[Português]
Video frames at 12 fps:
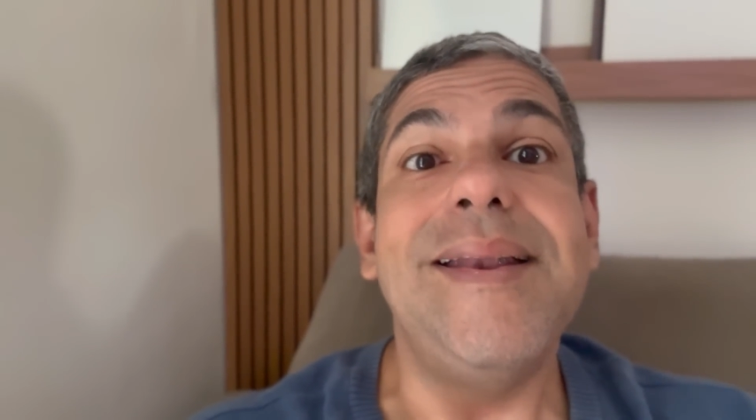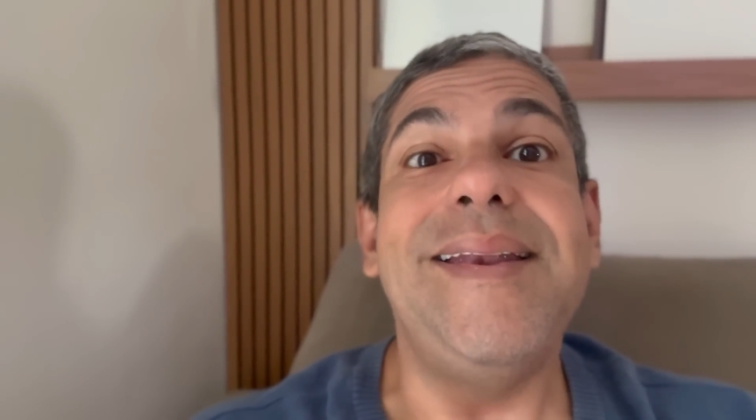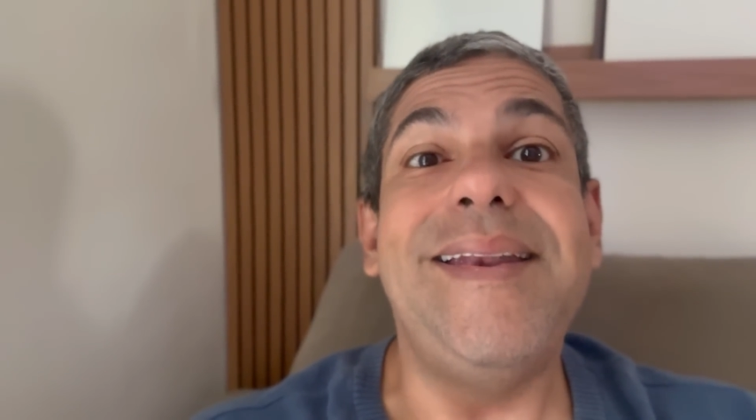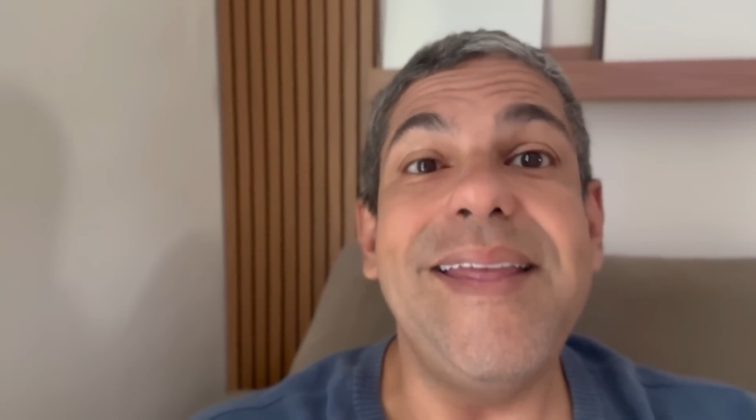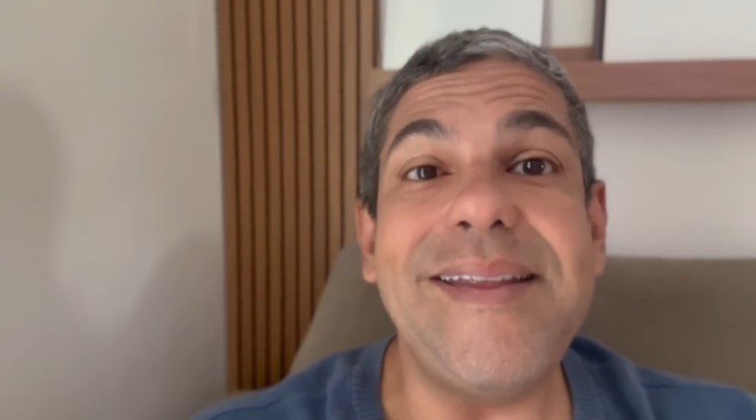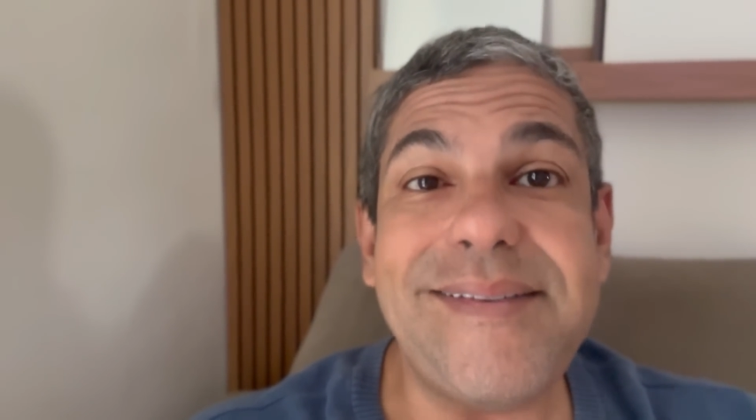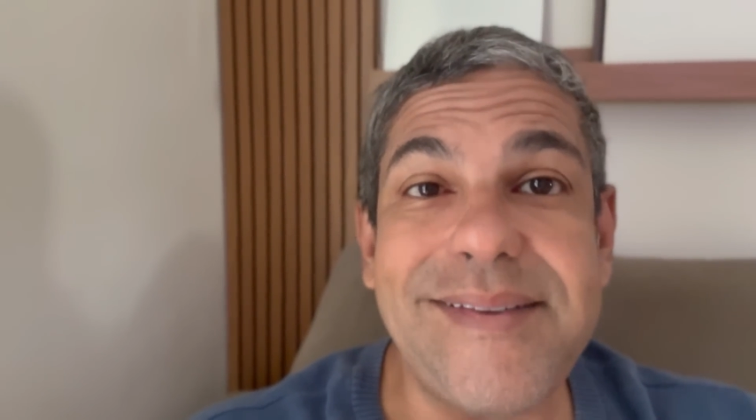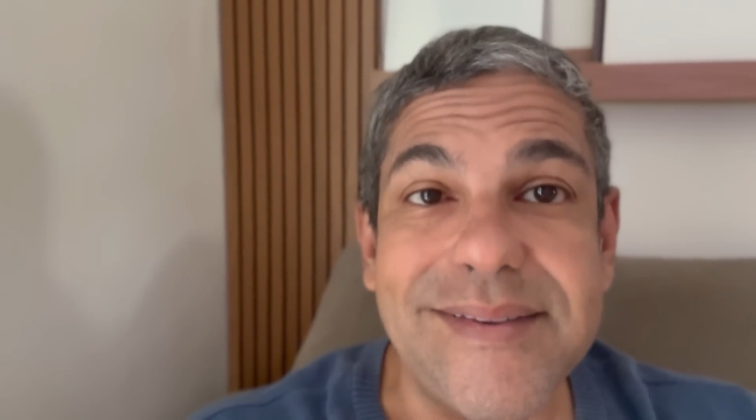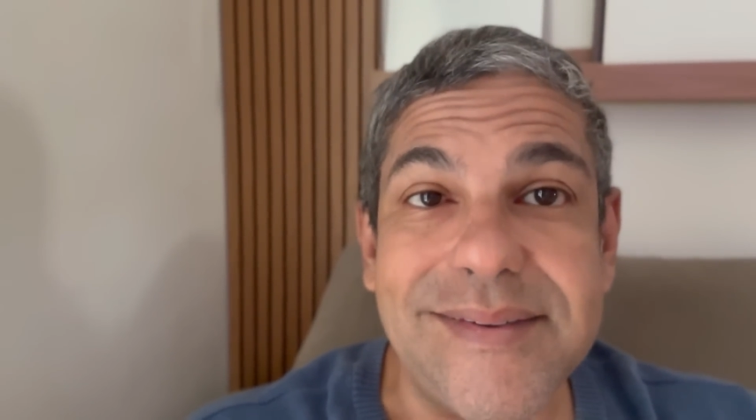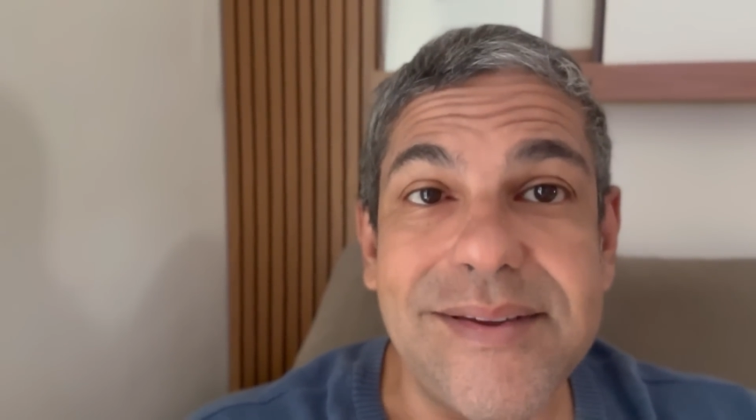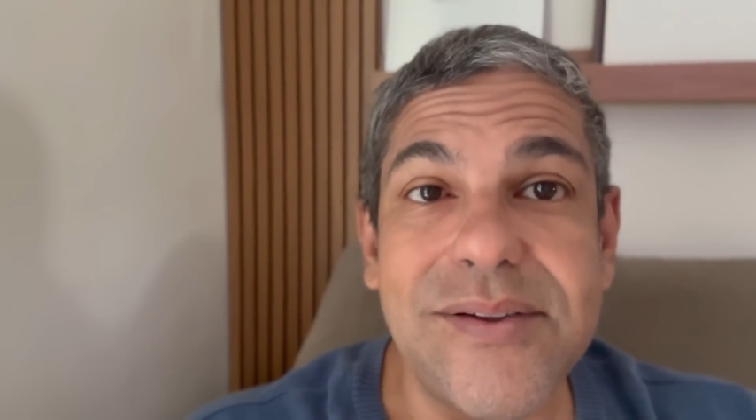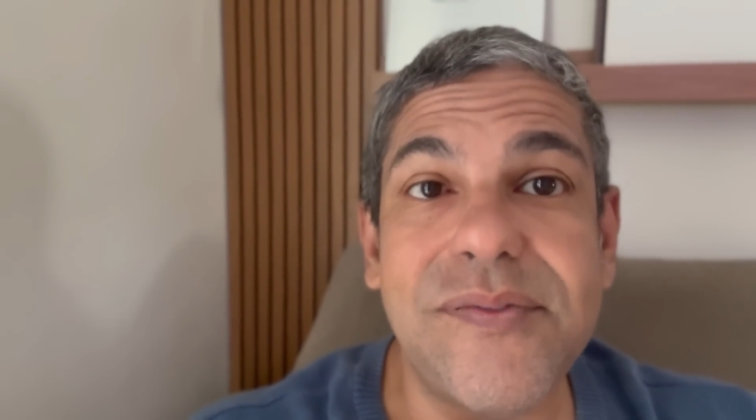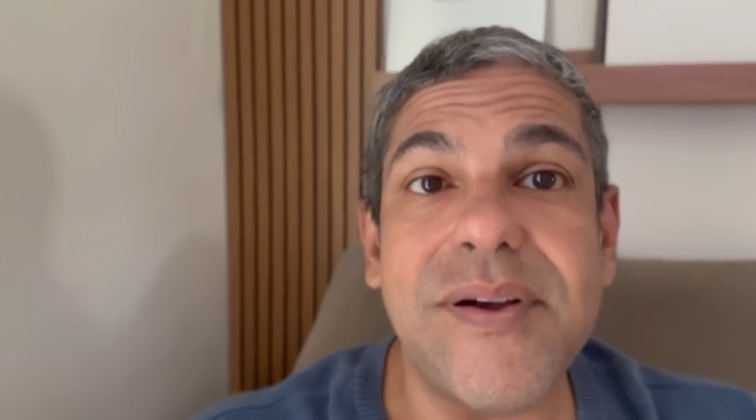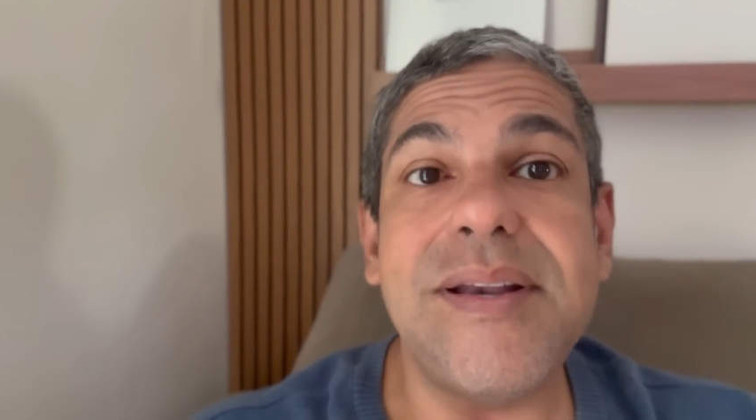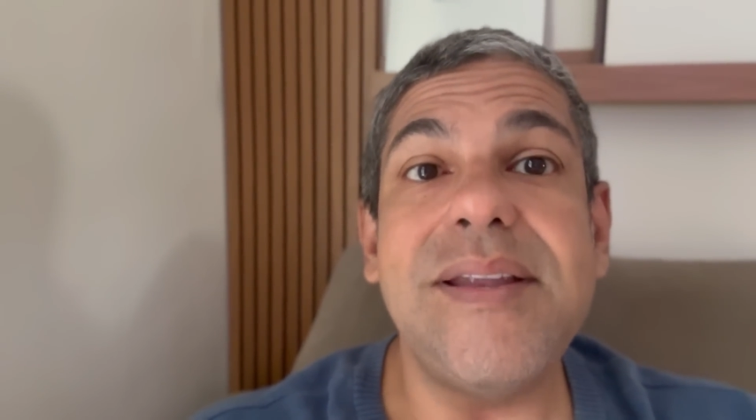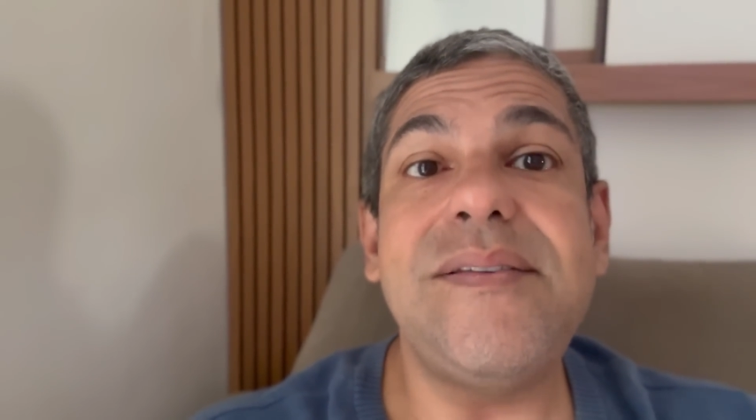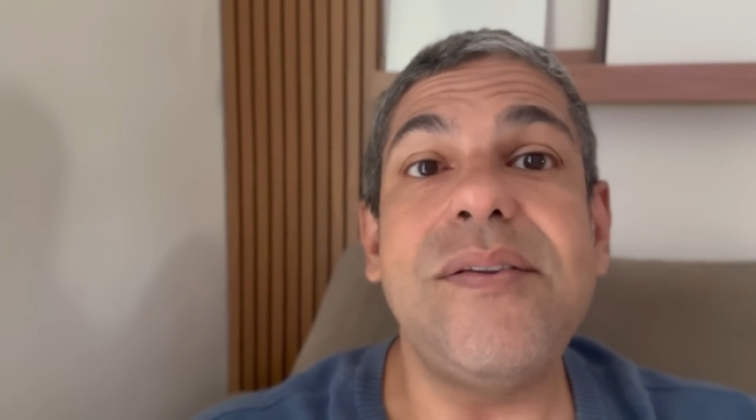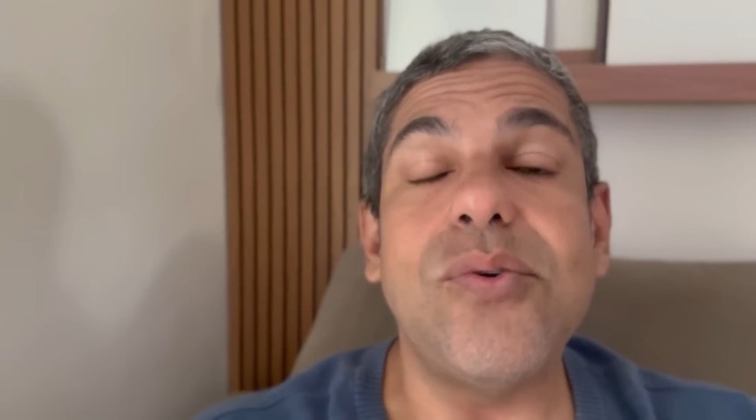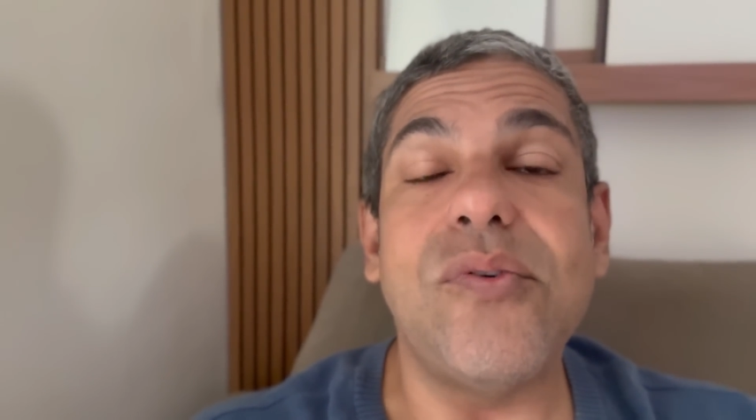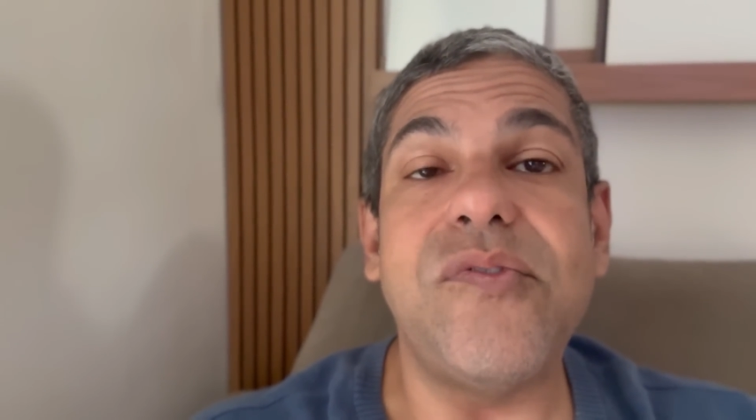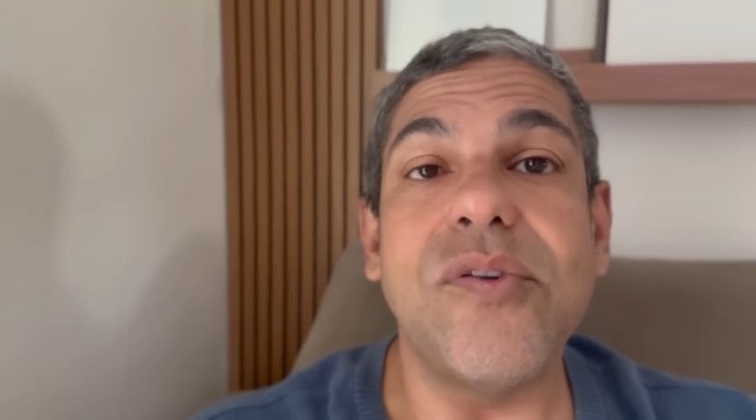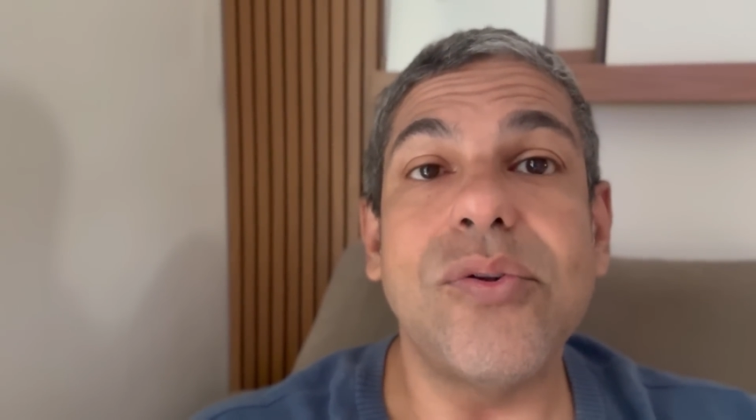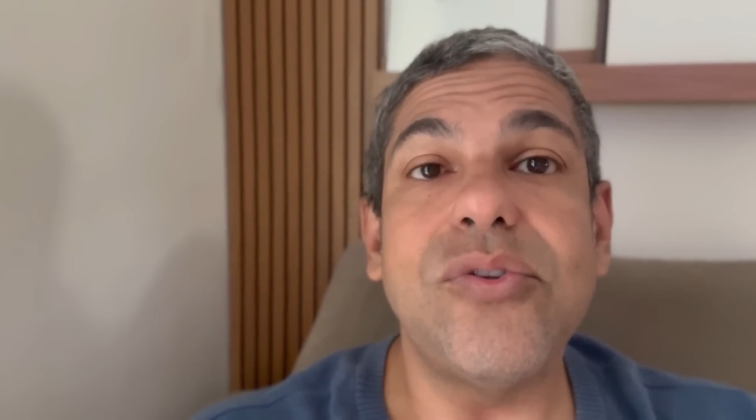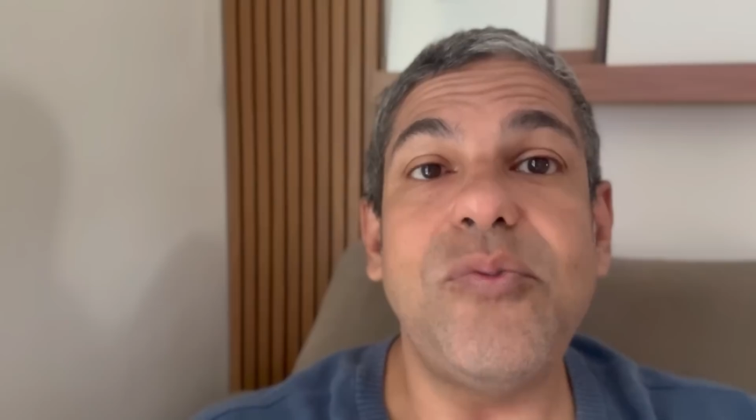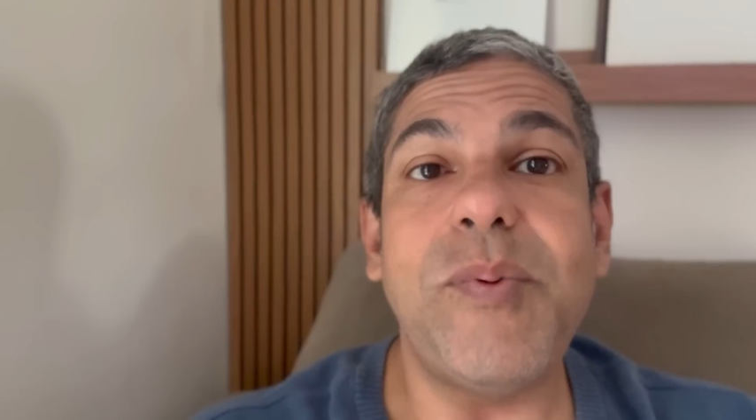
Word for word: decisiva nesse confronto